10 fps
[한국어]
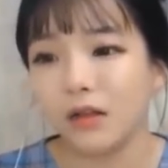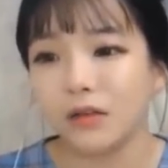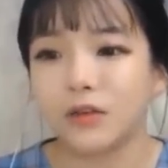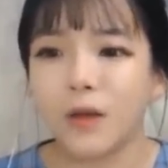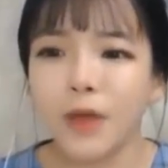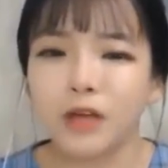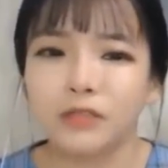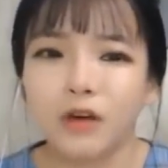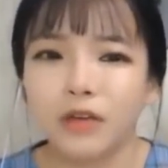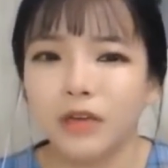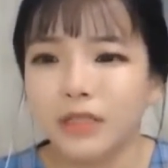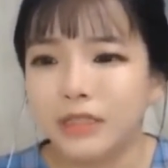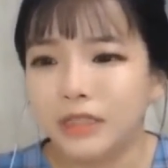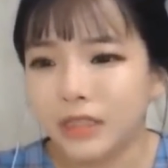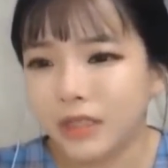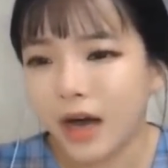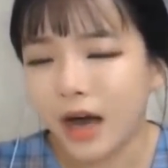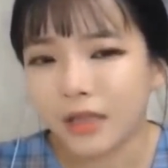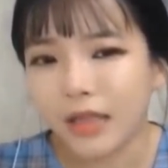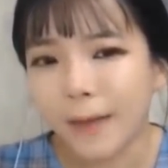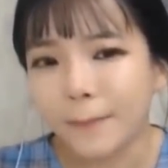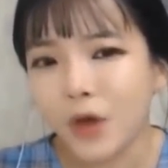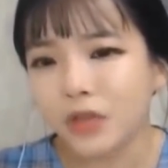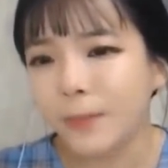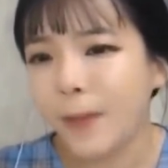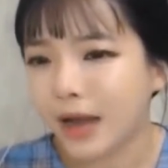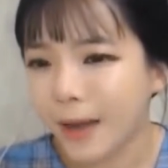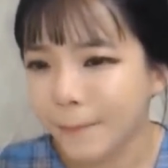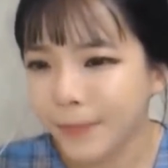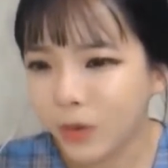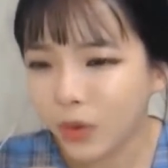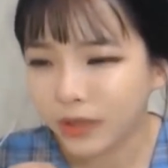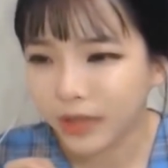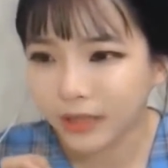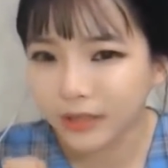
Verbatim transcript: 그러면서 이 이시가 남편이 바람피고 있다는